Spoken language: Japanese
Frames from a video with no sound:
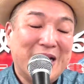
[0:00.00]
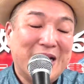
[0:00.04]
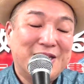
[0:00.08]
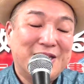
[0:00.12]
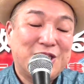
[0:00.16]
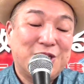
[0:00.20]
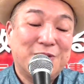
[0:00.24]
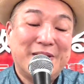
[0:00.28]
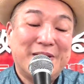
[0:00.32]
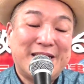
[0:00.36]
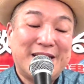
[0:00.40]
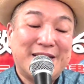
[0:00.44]

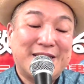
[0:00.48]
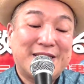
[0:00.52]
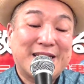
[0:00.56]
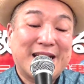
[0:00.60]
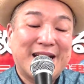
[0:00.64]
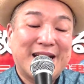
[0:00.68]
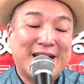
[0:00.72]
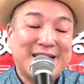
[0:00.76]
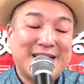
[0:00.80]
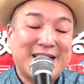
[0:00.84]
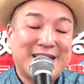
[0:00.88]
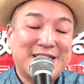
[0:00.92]
すべて
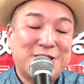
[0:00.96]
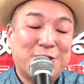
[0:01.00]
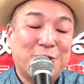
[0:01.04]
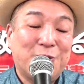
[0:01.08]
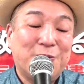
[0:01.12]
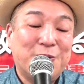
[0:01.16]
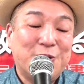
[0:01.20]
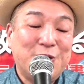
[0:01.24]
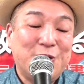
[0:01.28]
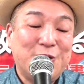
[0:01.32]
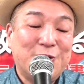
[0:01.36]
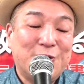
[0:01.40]
疲れた人、
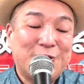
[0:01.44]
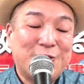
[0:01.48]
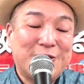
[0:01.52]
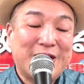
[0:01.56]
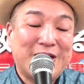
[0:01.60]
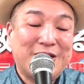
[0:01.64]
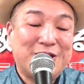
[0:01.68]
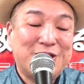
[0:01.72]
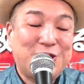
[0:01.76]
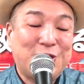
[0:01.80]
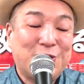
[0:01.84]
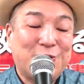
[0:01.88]
重荷を負っ
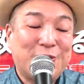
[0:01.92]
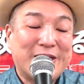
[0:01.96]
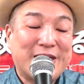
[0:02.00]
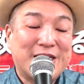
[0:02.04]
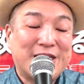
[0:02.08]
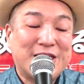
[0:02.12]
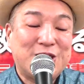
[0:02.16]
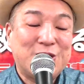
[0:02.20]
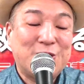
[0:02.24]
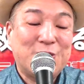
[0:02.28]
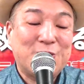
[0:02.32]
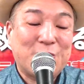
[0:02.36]
ている人、
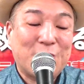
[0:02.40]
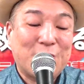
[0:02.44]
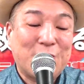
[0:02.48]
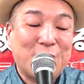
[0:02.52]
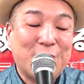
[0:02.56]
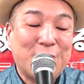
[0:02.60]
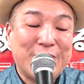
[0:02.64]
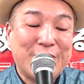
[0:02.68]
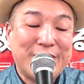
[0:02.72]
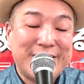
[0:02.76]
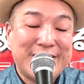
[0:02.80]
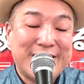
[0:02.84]
私のとこ
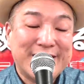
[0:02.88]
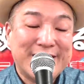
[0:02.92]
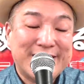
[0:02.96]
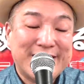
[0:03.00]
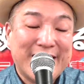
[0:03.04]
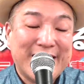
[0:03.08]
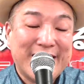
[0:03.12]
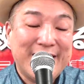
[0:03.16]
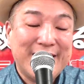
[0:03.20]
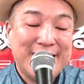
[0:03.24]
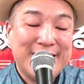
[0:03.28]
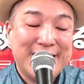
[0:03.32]
ろに来な
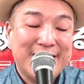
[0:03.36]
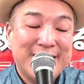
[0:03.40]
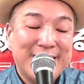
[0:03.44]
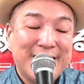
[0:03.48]
さい。